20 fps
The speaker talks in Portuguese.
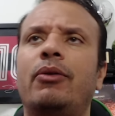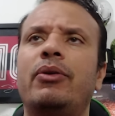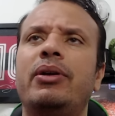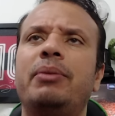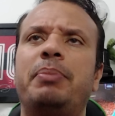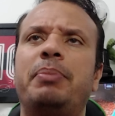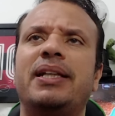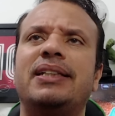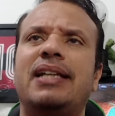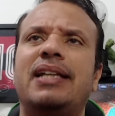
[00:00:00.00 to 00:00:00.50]
O
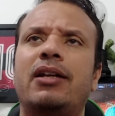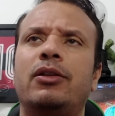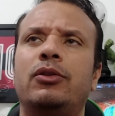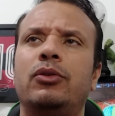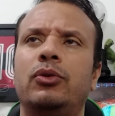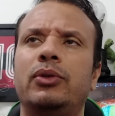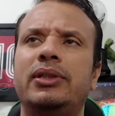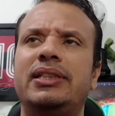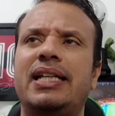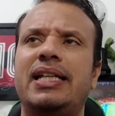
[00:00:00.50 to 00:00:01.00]
empresário
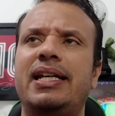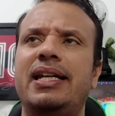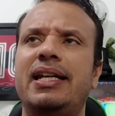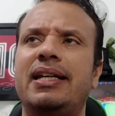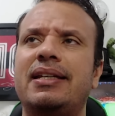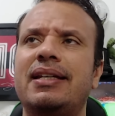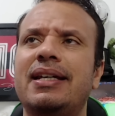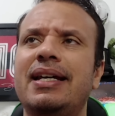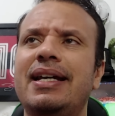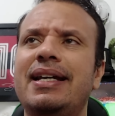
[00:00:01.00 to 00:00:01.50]
do Luiz
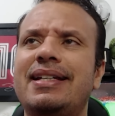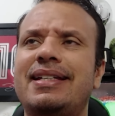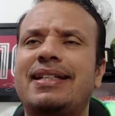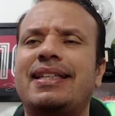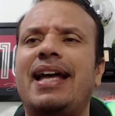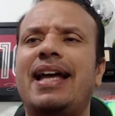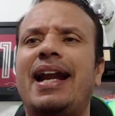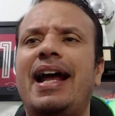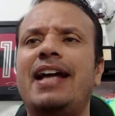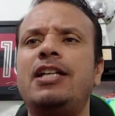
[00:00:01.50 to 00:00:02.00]
Henrique
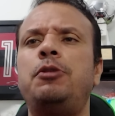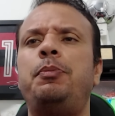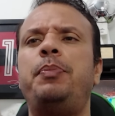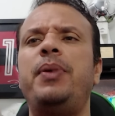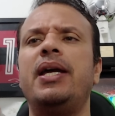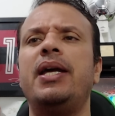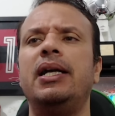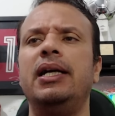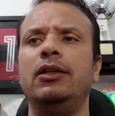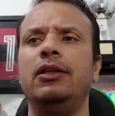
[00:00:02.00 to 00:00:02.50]
estará
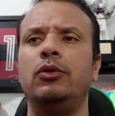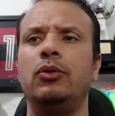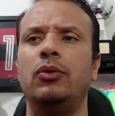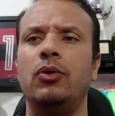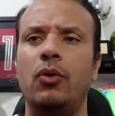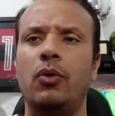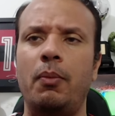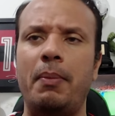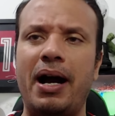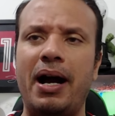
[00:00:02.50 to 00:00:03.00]

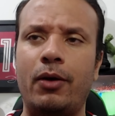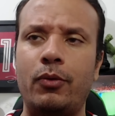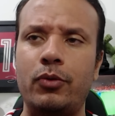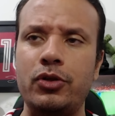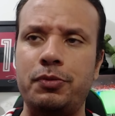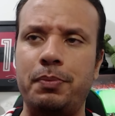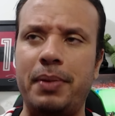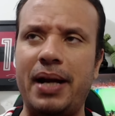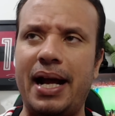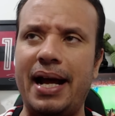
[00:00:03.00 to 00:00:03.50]
esperando o
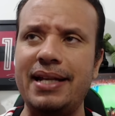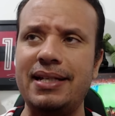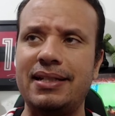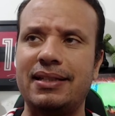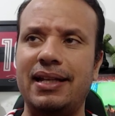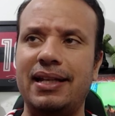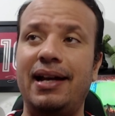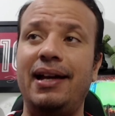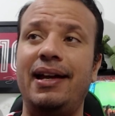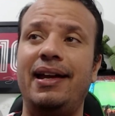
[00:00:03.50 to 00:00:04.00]
Marcos Braz,
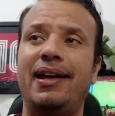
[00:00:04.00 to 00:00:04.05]
tá?